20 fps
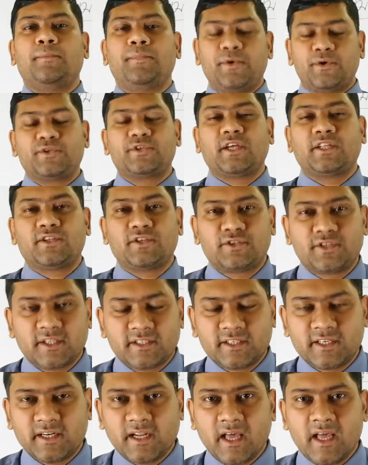প্রিয়
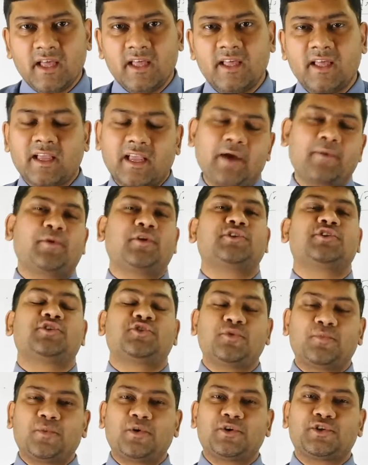ছাত্রছাত্রীরা কেমন
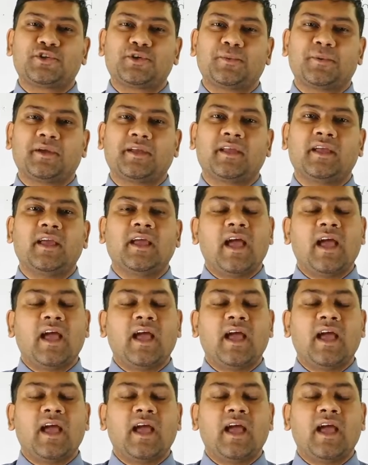আছো তোমরা সবাই